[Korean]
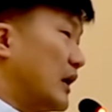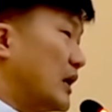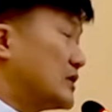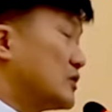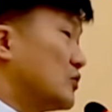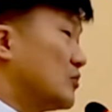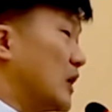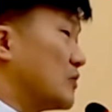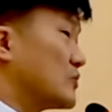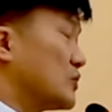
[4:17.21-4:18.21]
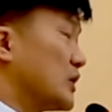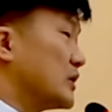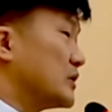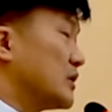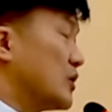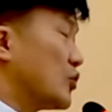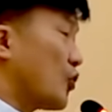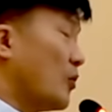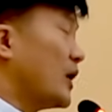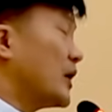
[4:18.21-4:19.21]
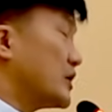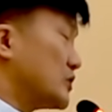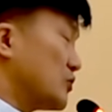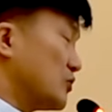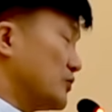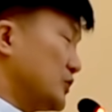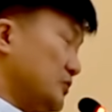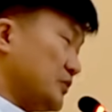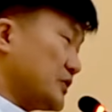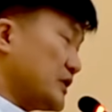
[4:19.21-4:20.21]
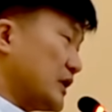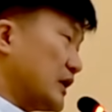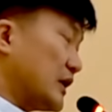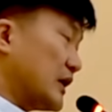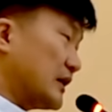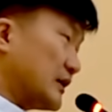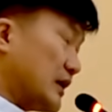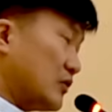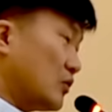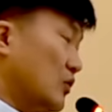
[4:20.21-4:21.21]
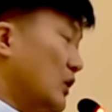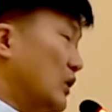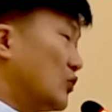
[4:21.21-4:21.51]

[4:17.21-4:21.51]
아직도 마음속에는 교만해지고 싶은 생각이 가득하고